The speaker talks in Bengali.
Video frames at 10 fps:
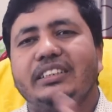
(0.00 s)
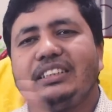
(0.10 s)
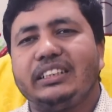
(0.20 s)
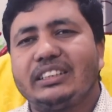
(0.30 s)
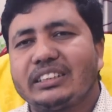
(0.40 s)

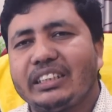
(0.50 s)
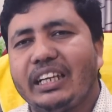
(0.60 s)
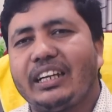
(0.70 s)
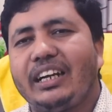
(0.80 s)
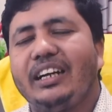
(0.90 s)
সিএসএস
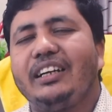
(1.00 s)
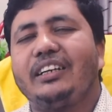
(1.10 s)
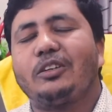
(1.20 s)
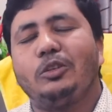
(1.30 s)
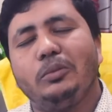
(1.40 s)
লেখা
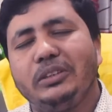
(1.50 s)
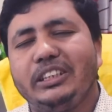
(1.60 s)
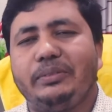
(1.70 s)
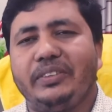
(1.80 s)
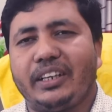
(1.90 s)
খুবই
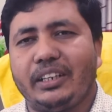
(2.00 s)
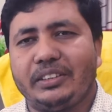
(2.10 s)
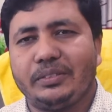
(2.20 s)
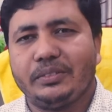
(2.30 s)
ডিফিকাল্ট